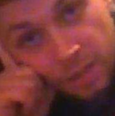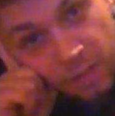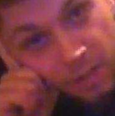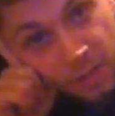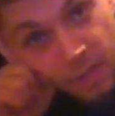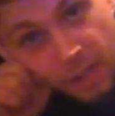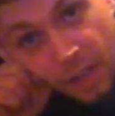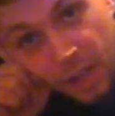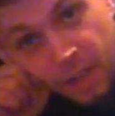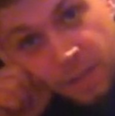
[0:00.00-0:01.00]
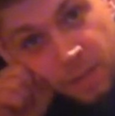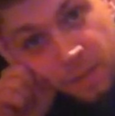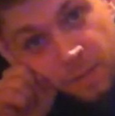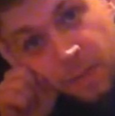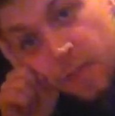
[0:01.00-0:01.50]
wird dann das keiner einsehen
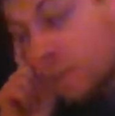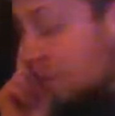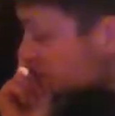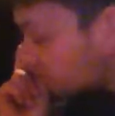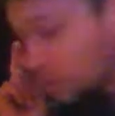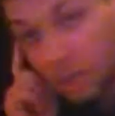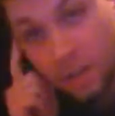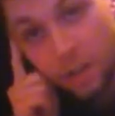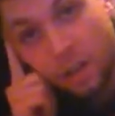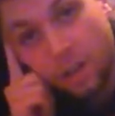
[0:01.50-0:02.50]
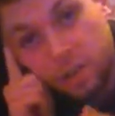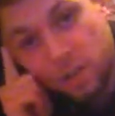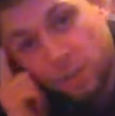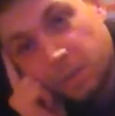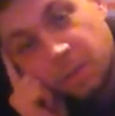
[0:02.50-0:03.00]
und sagen, hat sie
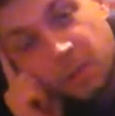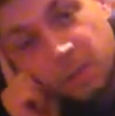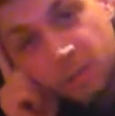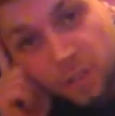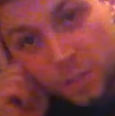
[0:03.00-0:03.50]
umgebracht,